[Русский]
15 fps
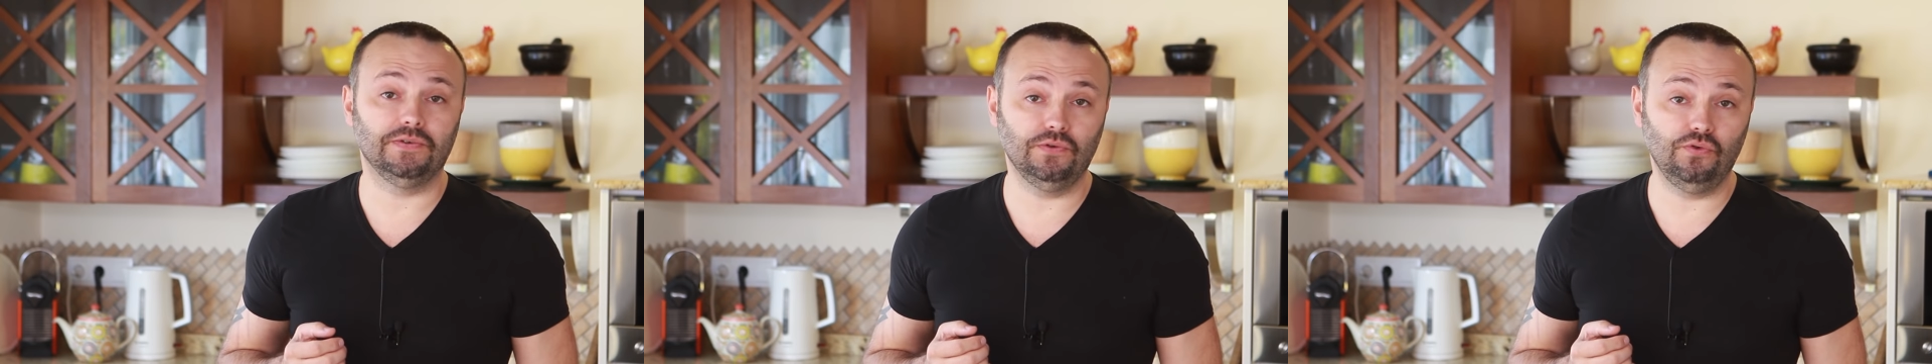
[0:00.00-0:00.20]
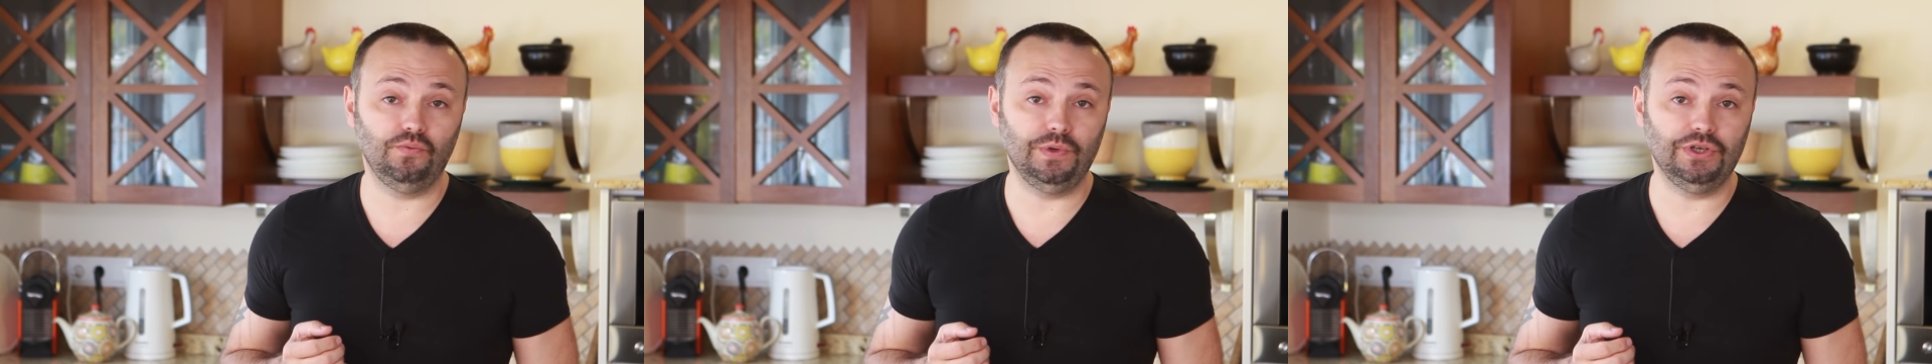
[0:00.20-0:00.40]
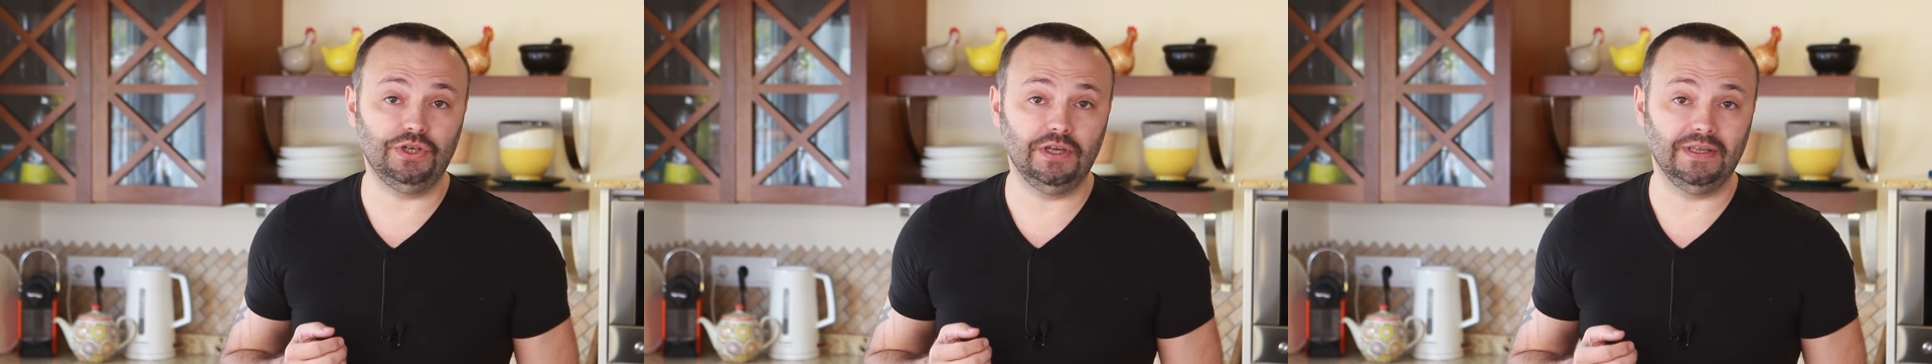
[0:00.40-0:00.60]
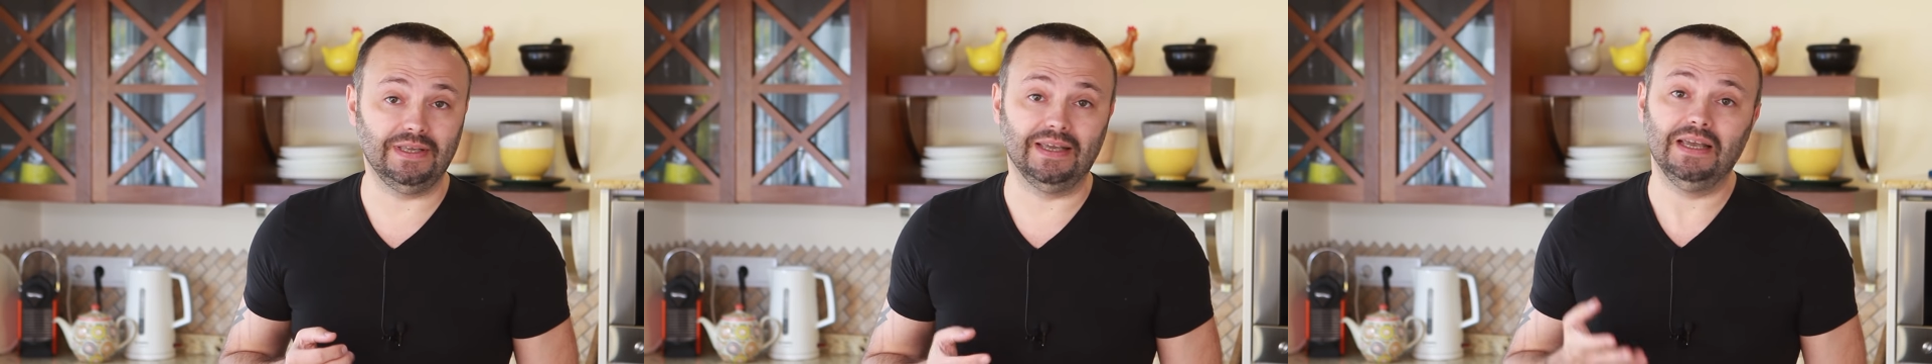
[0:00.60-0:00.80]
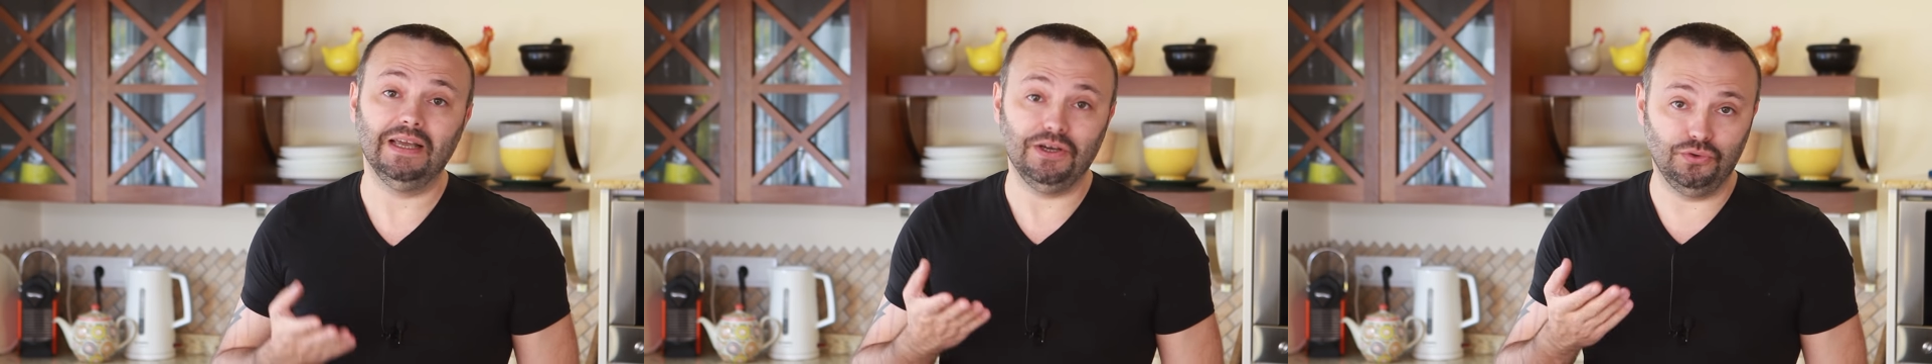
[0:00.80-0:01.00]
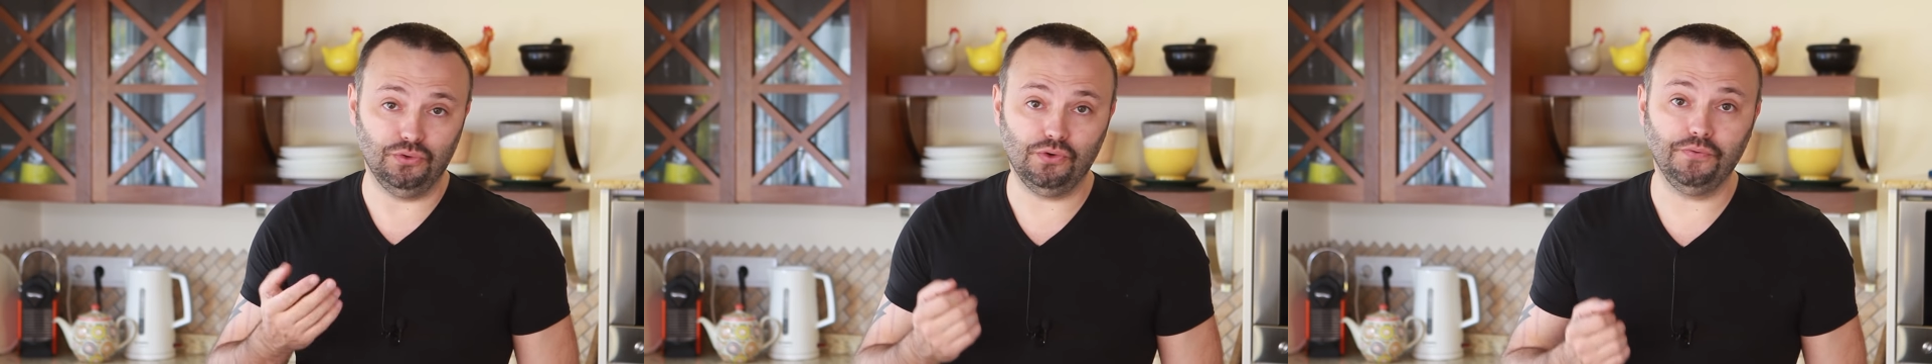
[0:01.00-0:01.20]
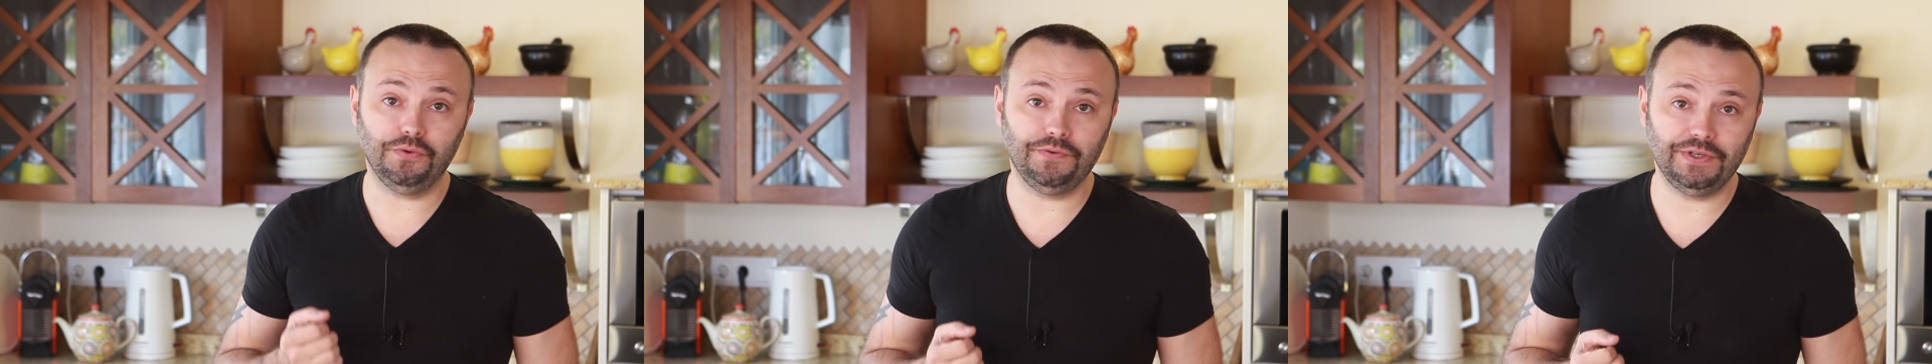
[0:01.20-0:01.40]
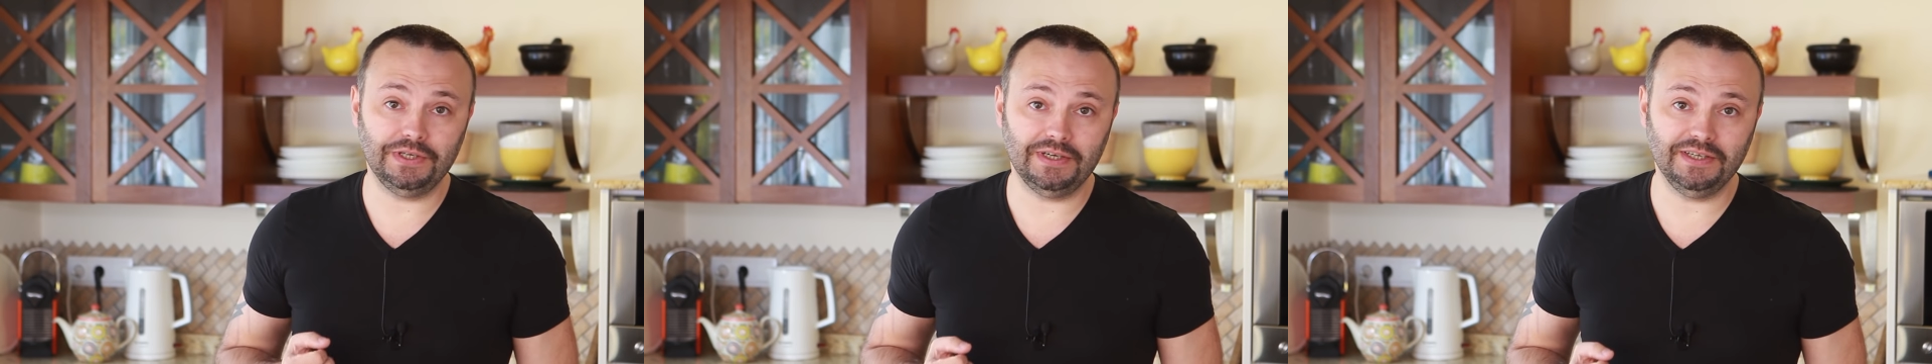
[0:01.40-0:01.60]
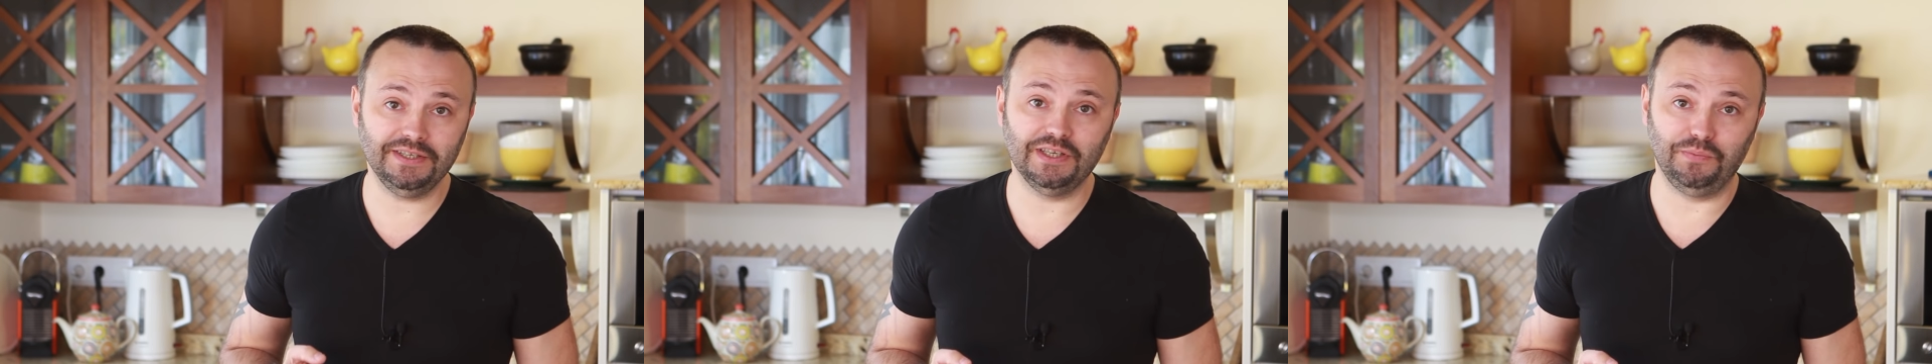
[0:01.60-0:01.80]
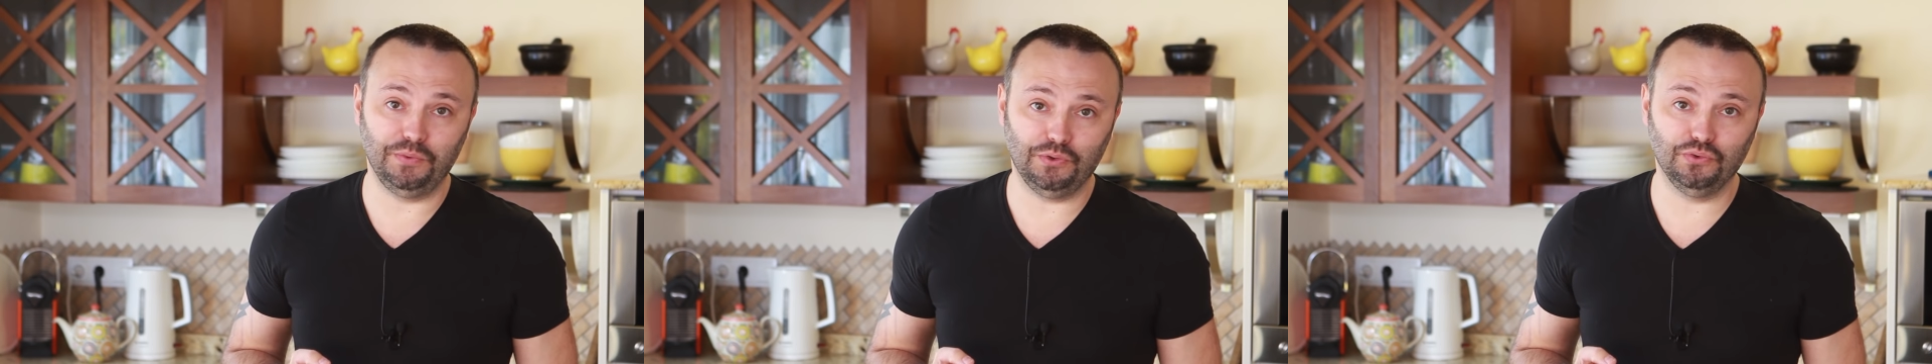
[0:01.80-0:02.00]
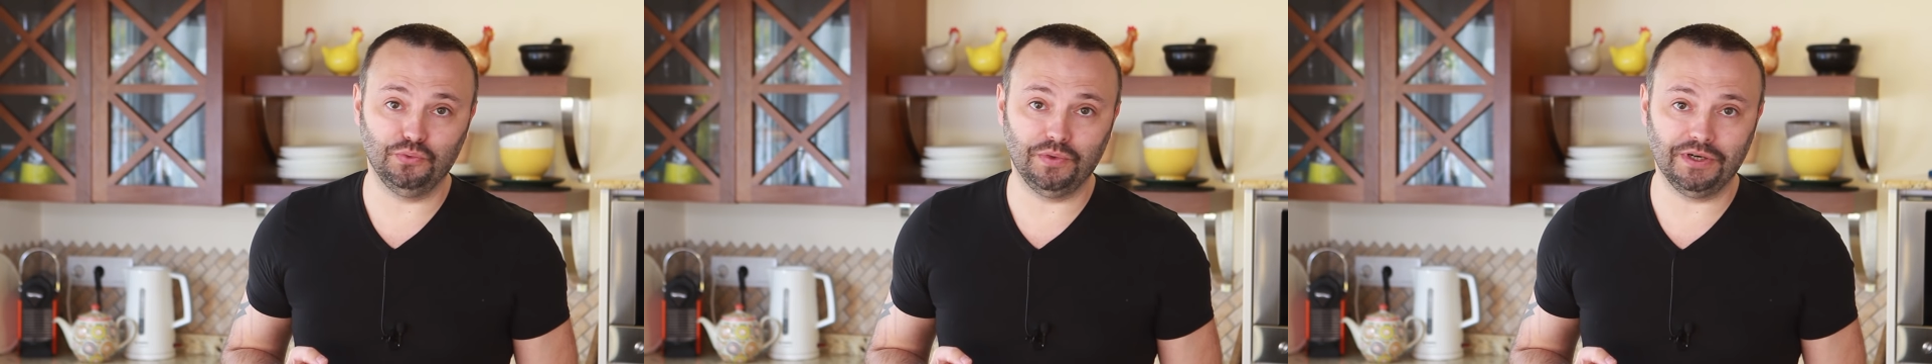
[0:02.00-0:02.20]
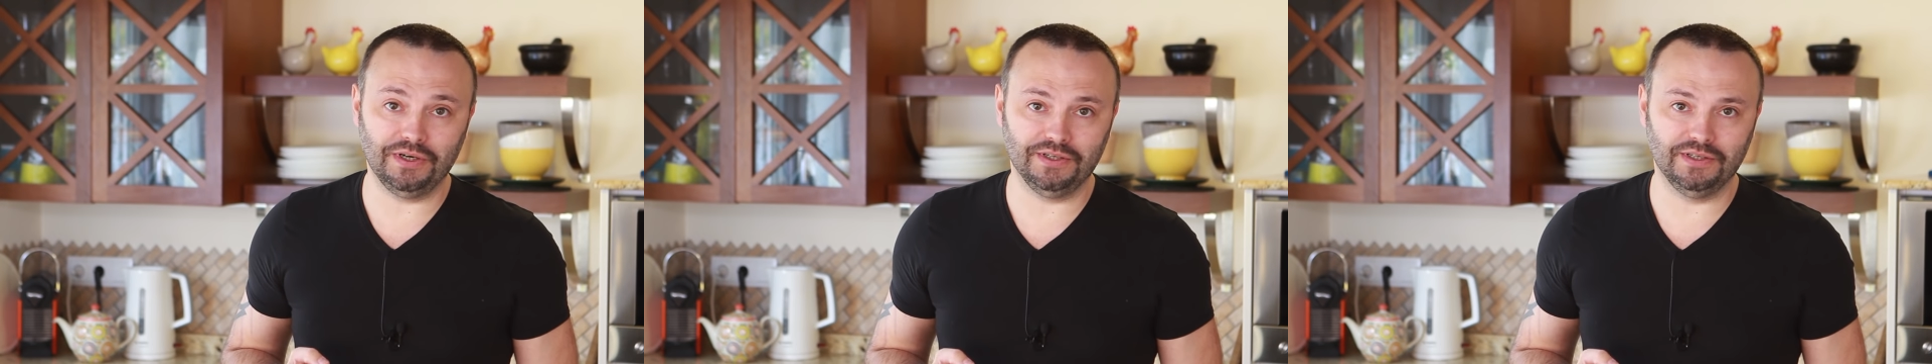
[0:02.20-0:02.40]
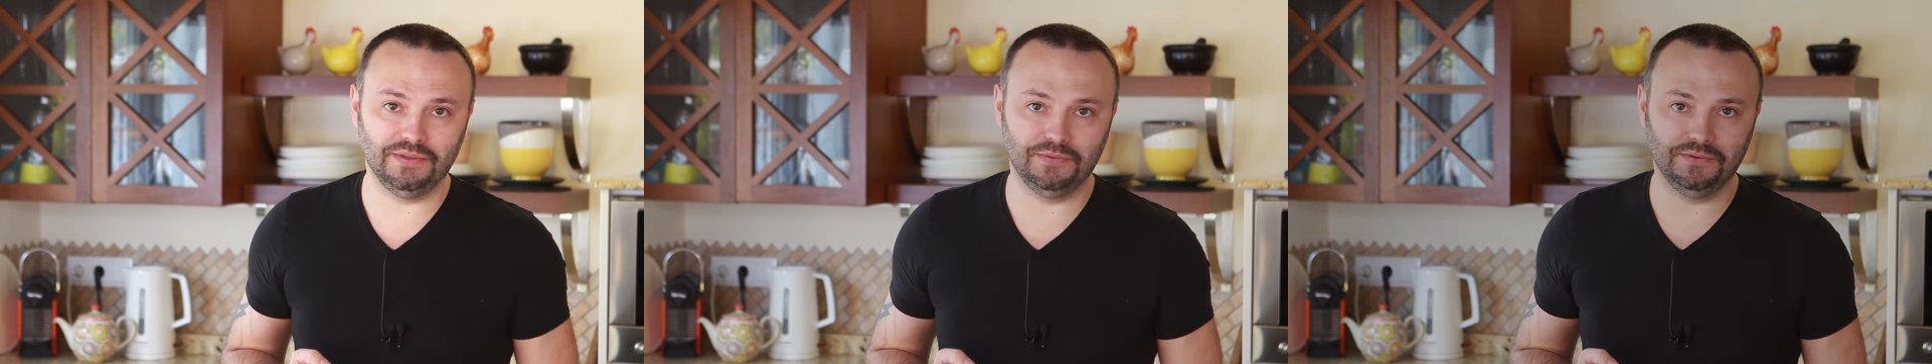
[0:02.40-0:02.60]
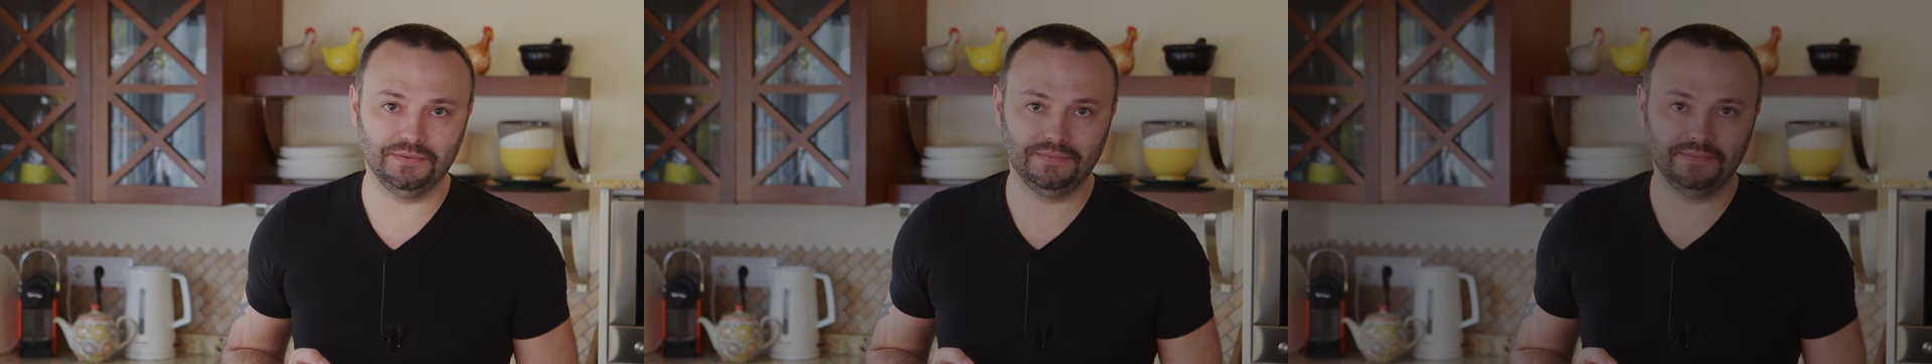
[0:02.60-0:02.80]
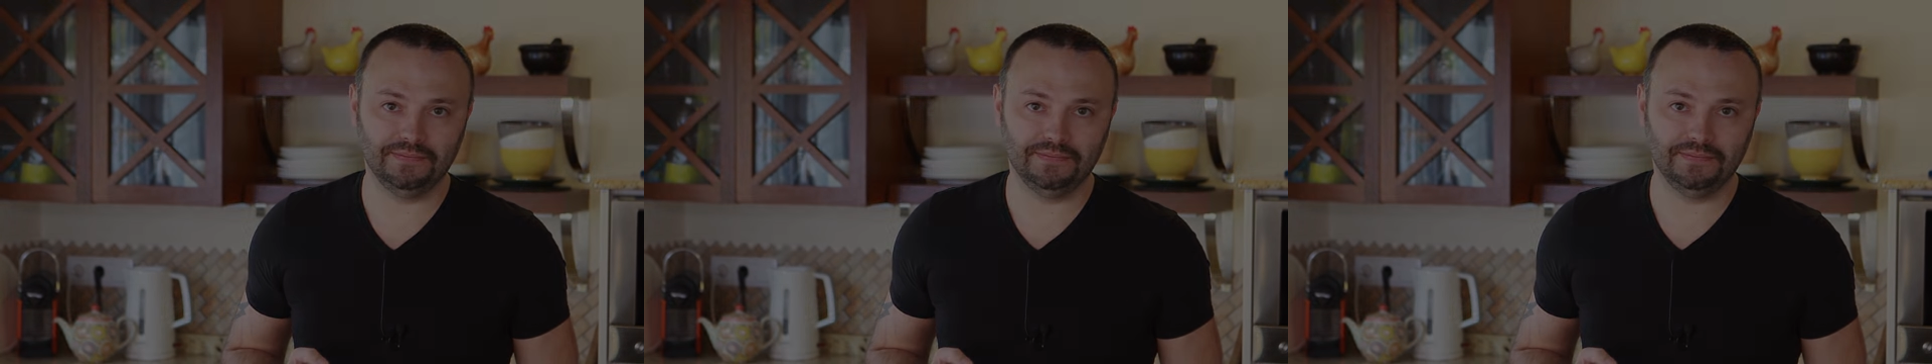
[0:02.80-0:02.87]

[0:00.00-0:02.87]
своего печенья. Духовки все разные, пекут по-разному.